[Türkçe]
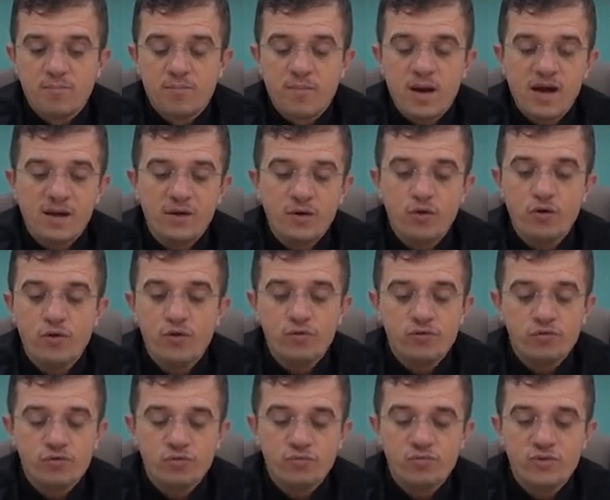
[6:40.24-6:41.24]
ben
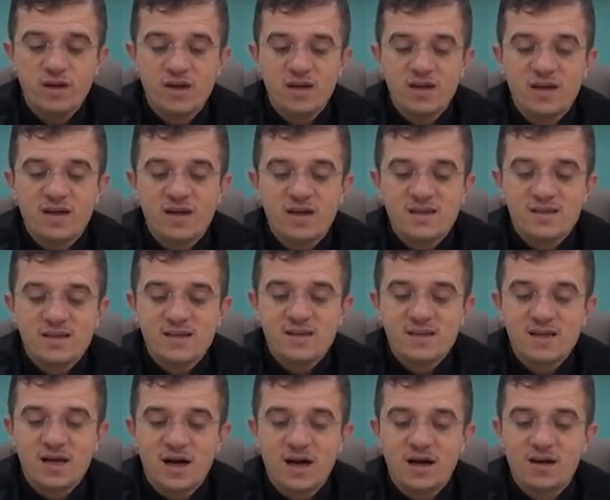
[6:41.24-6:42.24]
öldüğümde
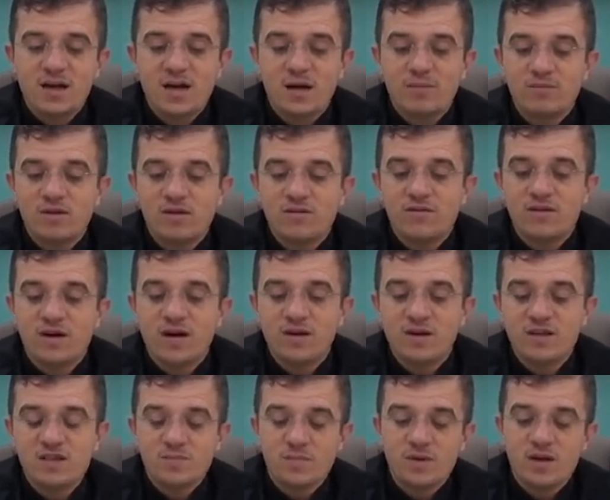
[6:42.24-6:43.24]
sizi arkamda
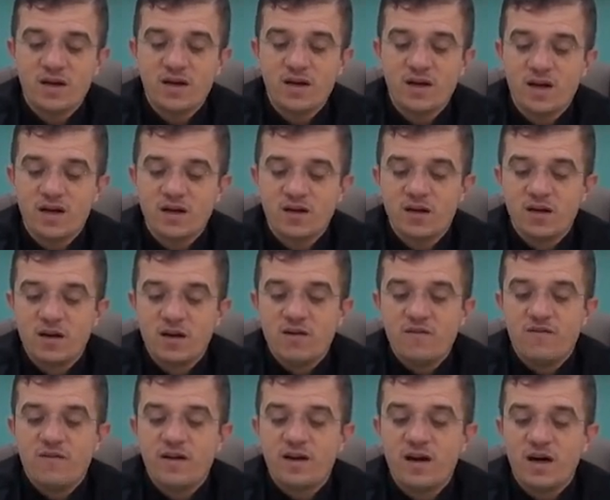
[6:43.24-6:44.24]
varis bırakarak
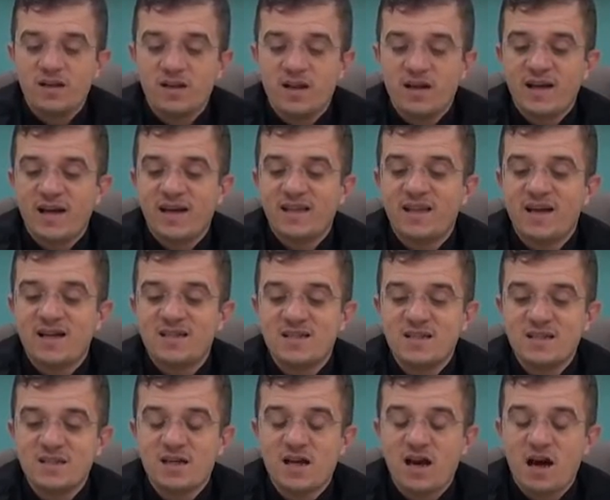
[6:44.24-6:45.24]
ferahla
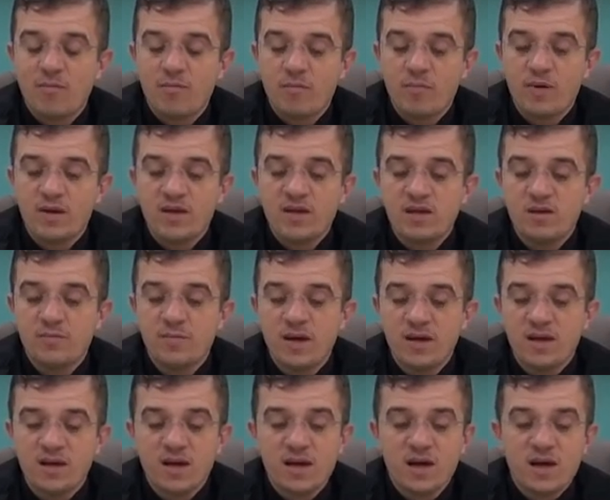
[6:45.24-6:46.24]
kedersiz kabrime
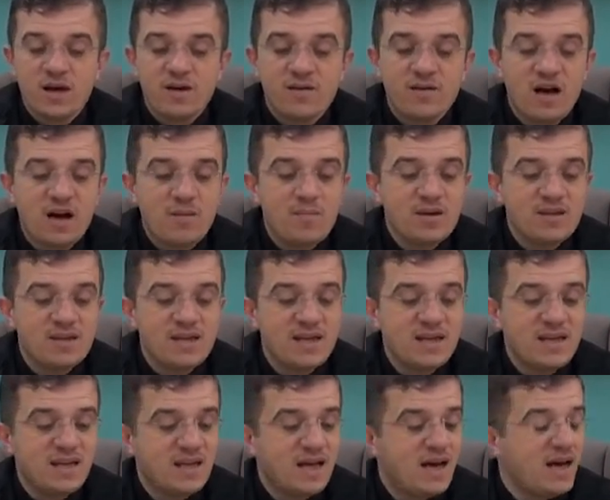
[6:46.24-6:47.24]
girmek rahmeti
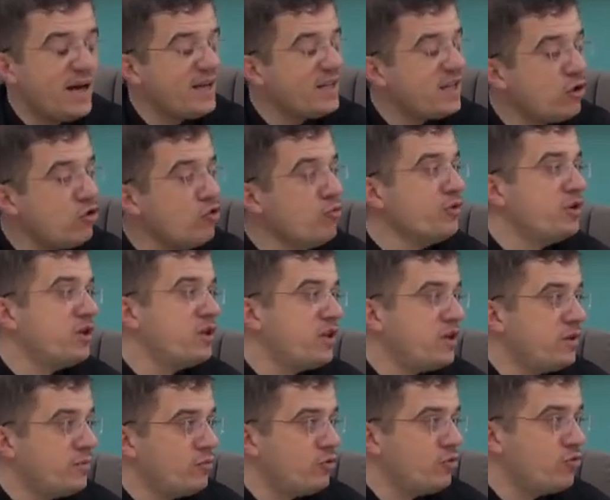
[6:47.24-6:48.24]
ilahiden ümit
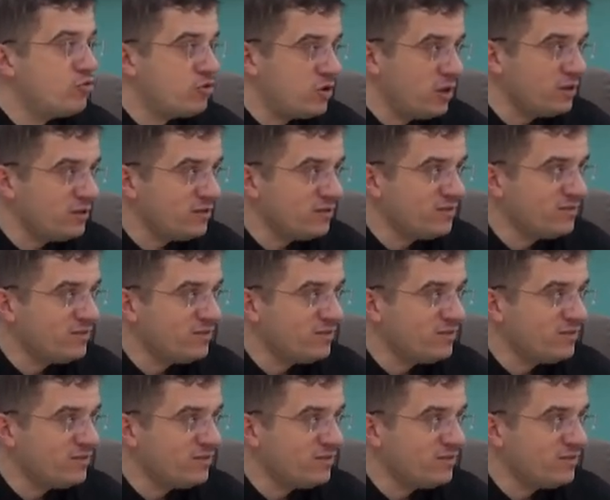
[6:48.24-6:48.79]
ederim diyor üstad.